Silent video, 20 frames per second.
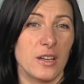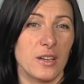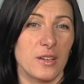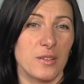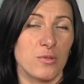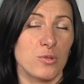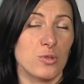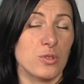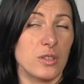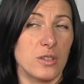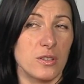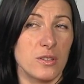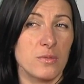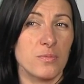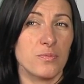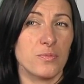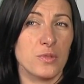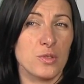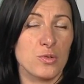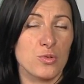Вот. И
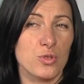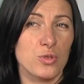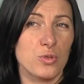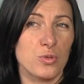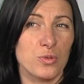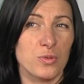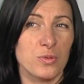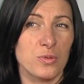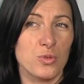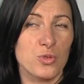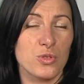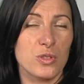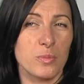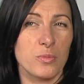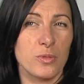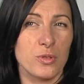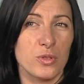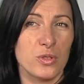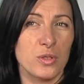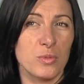ну, что нужно
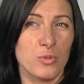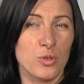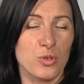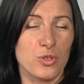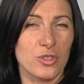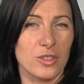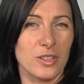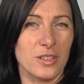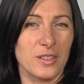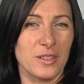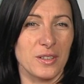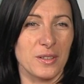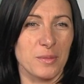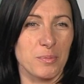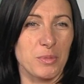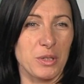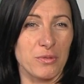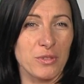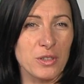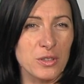будет немножко
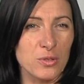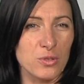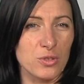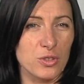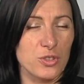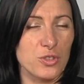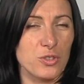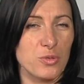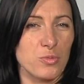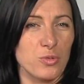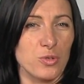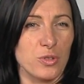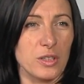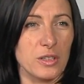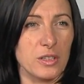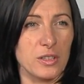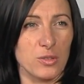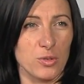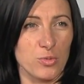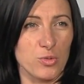привыкнуть к чему,
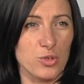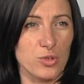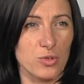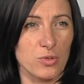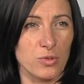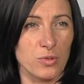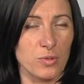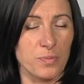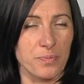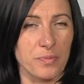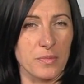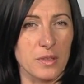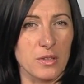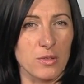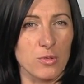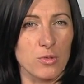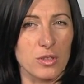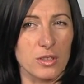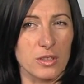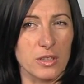так это о том, что
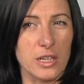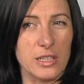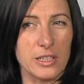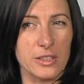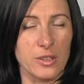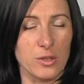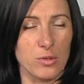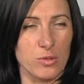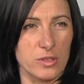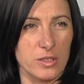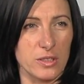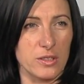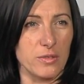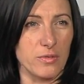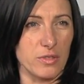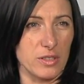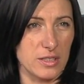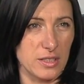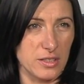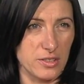город Кали находится на
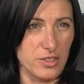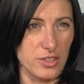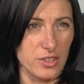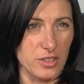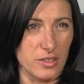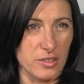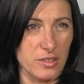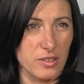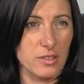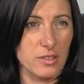высоте.